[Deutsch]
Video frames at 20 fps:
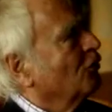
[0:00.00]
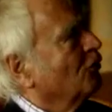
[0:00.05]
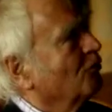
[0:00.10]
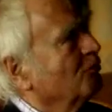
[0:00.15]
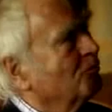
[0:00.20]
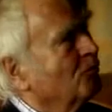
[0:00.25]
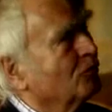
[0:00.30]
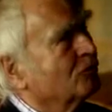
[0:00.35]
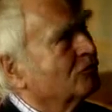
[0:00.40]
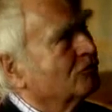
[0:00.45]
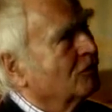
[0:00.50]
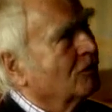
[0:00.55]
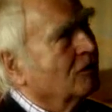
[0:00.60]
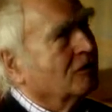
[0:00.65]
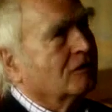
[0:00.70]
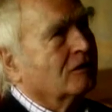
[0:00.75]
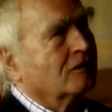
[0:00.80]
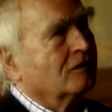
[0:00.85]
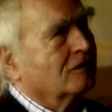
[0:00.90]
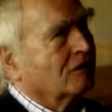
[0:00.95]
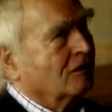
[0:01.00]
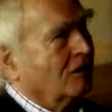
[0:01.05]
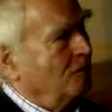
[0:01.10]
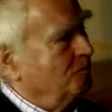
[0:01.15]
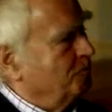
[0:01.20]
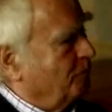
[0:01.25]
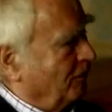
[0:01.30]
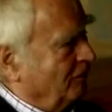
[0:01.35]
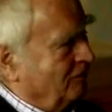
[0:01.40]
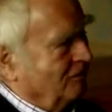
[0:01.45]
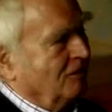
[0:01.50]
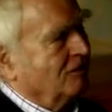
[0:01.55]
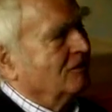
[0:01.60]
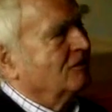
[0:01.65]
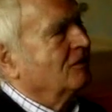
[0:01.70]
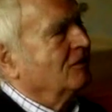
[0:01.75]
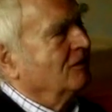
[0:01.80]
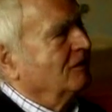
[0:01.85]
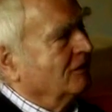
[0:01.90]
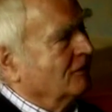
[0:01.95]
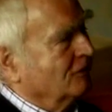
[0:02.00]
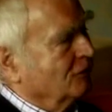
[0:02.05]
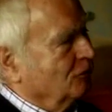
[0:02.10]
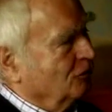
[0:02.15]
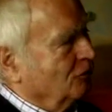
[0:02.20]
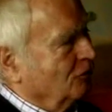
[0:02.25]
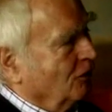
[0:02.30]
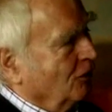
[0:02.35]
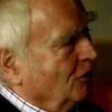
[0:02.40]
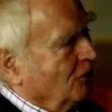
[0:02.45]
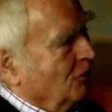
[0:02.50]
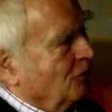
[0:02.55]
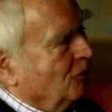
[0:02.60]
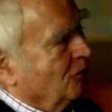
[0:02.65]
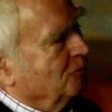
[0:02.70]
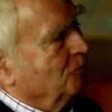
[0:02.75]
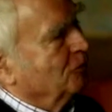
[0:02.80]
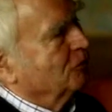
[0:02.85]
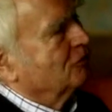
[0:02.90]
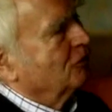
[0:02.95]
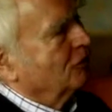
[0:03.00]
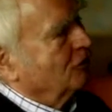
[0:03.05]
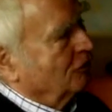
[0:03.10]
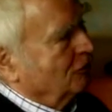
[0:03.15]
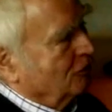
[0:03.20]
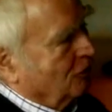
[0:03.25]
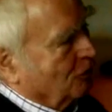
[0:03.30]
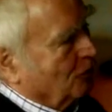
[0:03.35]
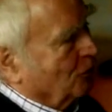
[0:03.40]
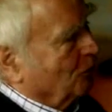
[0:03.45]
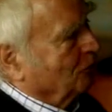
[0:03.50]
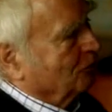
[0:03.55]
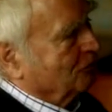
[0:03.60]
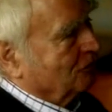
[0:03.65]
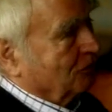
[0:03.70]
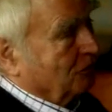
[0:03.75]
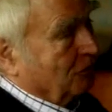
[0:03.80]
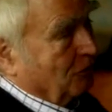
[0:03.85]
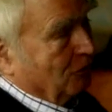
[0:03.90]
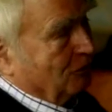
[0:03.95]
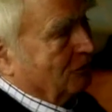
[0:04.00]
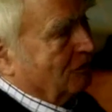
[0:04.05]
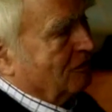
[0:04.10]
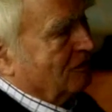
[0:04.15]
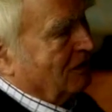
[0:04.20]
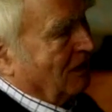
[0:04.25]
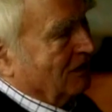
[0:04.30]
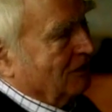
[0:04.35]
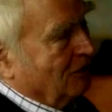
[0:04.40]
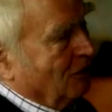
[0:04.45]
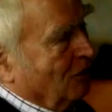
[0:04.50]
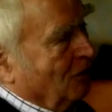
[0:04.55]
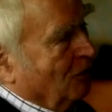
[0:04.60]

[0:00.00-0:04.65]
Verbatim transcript: und musste repräsentieren und musste dieser große Goethe sein.